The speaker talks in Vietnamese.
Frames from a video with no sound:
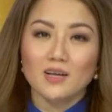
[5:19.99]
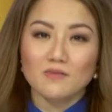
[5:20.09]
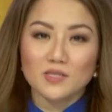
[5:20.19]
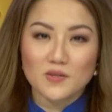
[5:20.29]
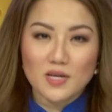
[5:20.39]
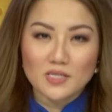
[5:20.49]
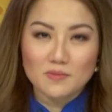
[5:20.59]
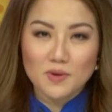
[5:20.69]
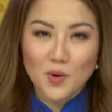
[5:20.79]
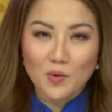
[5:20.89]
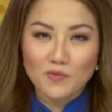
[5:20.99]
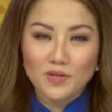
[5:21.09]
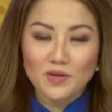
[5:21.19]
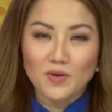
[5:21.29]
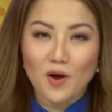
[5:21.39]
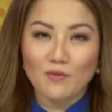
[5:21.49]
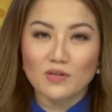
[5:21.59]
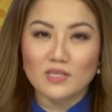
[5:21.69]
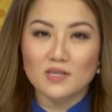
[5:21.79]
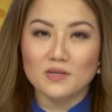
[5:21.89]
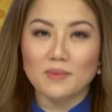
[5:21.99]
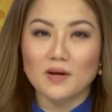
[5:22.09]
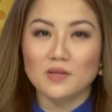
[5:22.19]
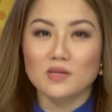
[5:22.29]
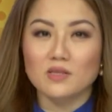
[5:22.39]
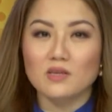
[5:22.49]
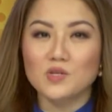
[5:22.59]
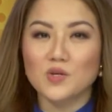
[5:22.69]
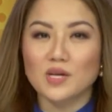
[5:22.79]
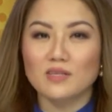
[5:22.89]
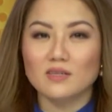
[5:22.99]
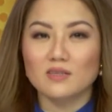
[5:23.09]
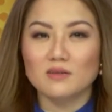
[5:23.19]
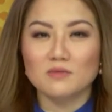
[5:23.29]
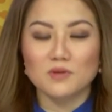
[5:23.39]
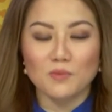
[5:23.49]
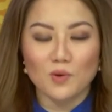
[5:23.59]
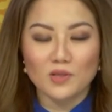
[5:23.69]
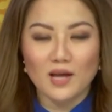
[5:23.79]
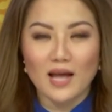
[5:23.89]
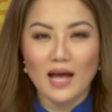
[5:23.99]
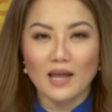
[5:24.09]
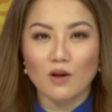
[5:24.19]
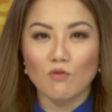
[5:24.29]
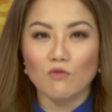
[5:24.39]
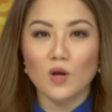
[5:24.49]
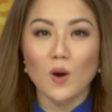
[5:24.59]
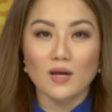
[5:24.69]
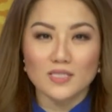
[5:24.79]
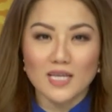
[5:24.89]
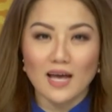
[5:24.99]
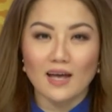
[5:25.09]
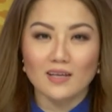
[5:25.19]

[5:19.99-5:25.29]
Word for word: Và sau đây xin mời quý vị theo dõi phần tin dự báo thời tiết cho ngày thứ Tư 14 tháng 2 cùng với Hoài Sa.